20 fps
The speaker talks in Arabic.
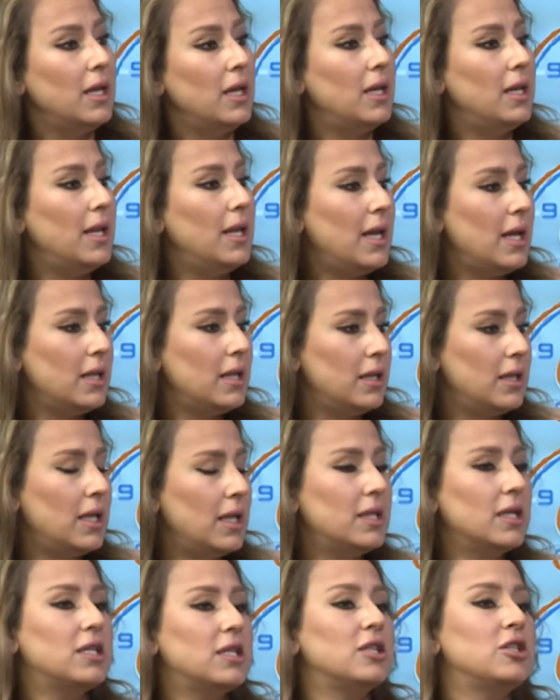لا لا
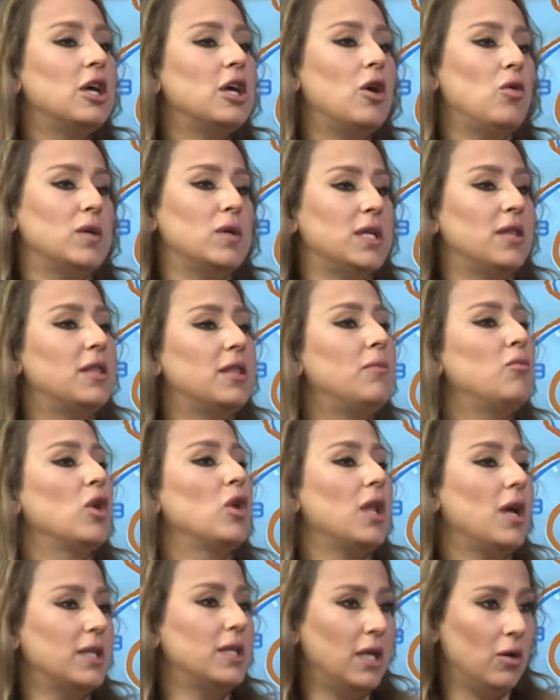تتجاوزي الذم
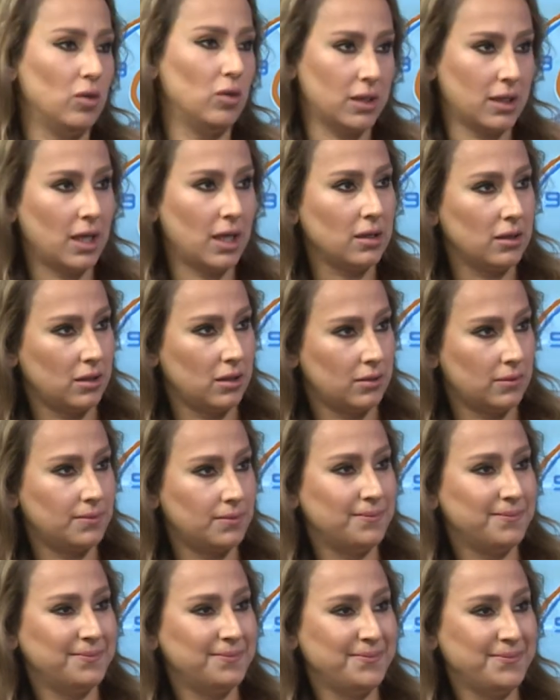والقدح والتحقير
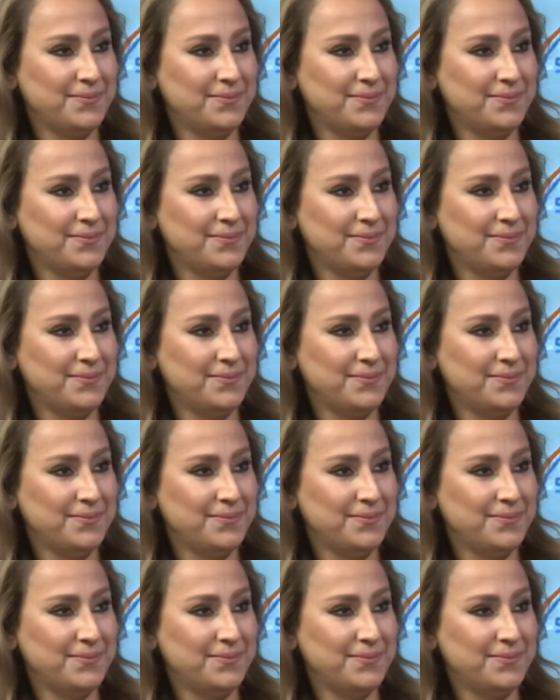استاذتي